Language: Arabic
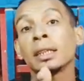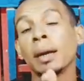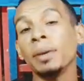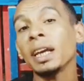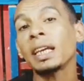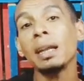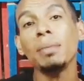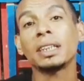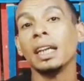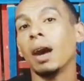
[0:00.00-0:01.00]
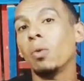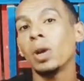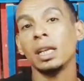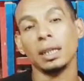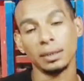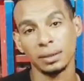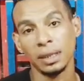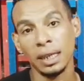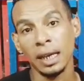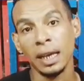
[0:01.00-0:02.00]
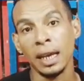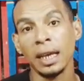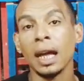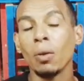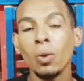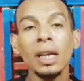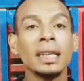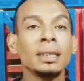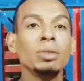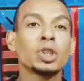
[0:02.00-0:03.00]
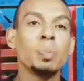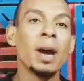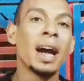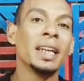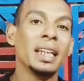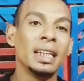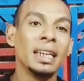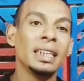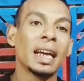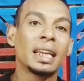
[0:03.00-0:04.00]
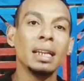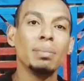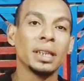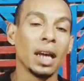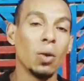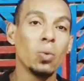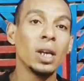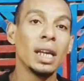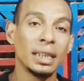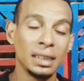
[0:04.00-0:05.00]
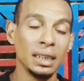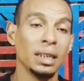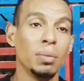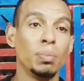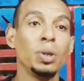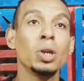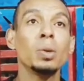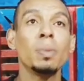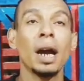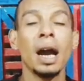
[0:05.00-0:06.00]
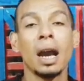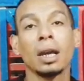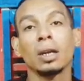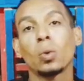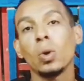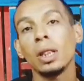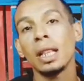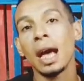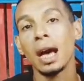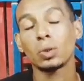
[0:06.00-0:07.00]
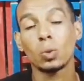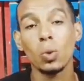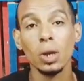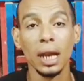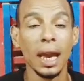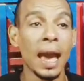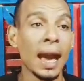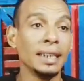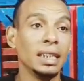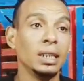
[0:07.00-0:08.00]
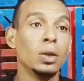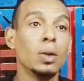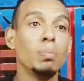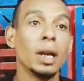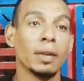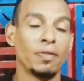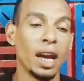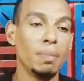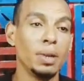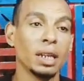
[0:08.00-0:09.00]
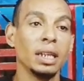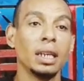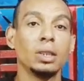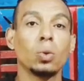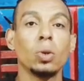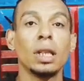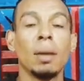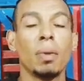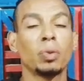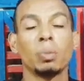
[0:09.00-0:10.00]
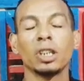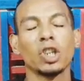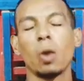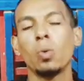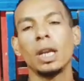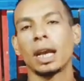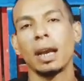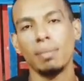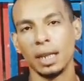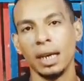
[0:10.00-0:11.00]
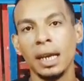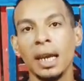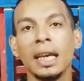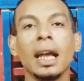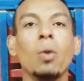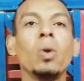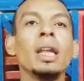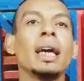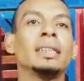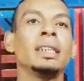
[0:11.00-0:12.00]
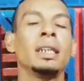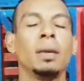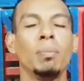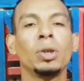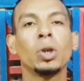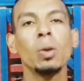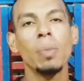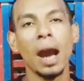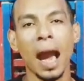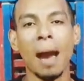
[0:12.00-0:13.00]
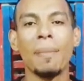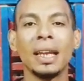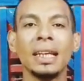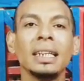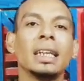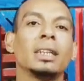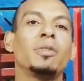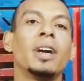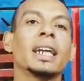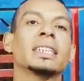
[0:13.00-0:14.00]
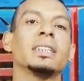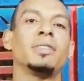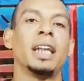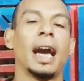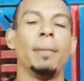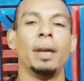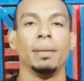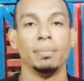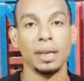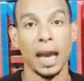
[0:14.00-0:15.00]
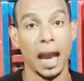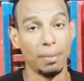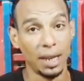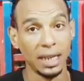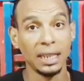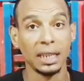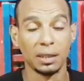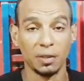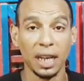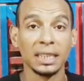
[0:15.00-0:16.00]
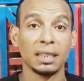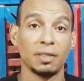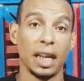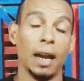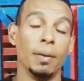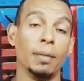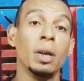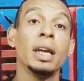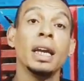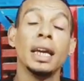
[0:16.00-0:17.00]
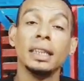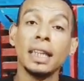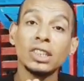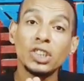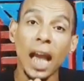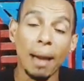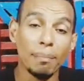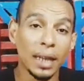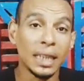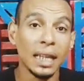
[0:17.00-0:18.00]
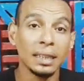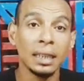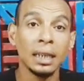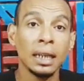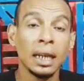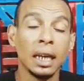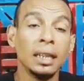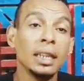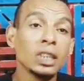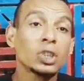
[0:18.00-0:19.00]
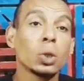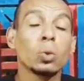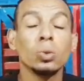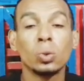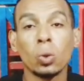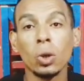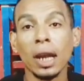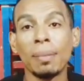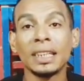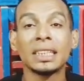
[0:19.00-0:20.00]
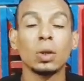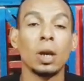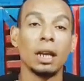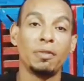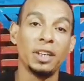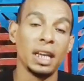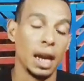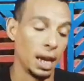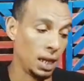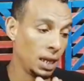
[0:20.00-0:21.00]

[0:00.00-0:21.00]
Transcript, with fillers: طب ايه كلمه الاوله؟ الاوله دي مش معنى اللي هي كلمه اوله دي بيبقى كلها الكرة يعني اللي هم في قلب الغية دي كلها ما بتبقاش أولة كاملة الأولة دي بتبقى عملية فرز في الحمام عملية فرز في الحمام النش عامة النش ذكورة بس ولا فيها